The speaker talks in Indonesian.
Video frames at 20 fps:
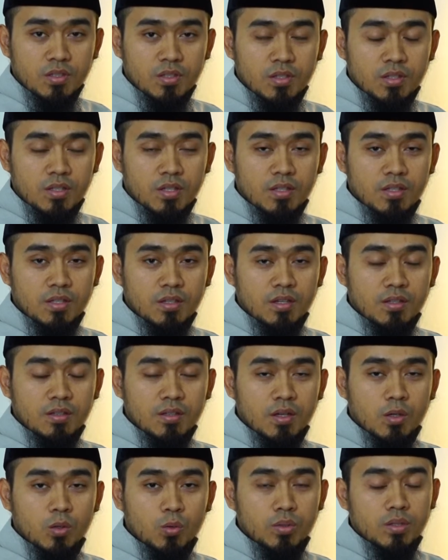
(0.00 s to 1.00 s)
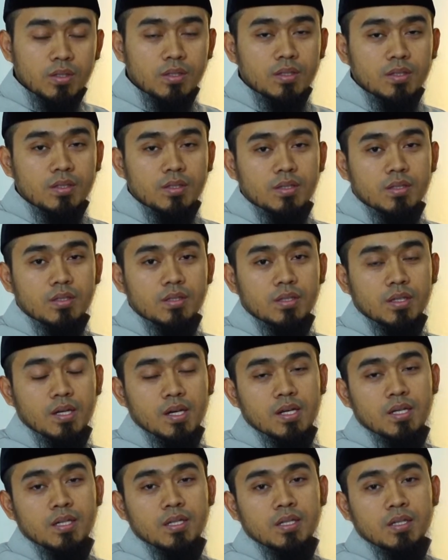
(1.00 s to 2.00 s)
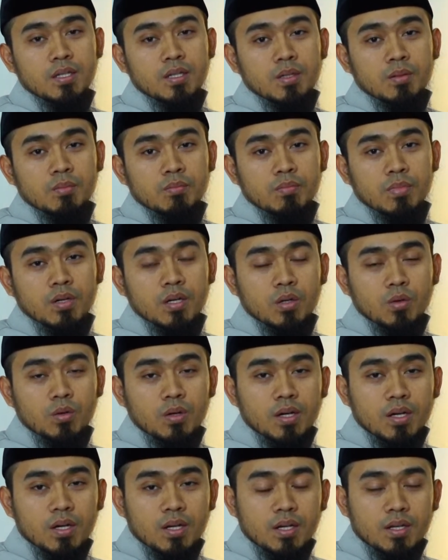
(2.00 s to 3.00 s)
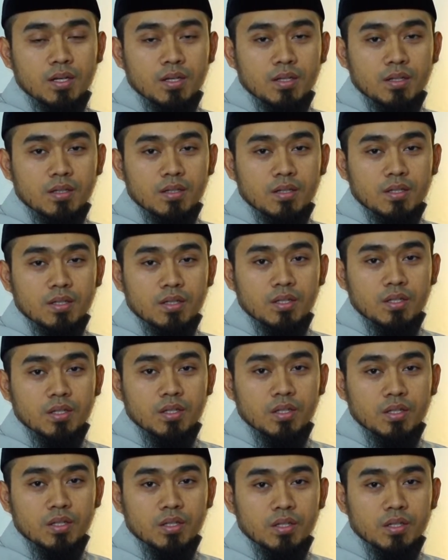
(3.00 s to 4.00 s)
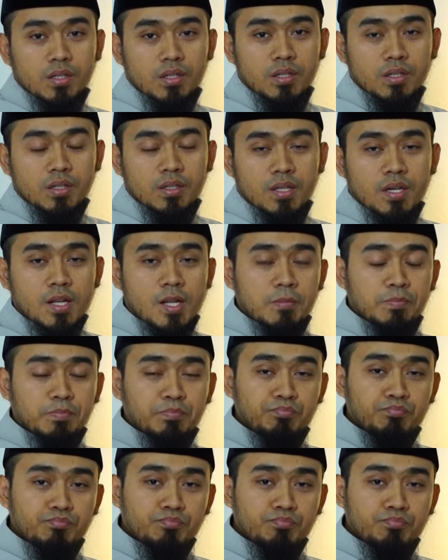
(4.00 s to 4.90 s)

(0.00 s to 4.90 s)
yang kita ketahui ya bahwa uh, dalam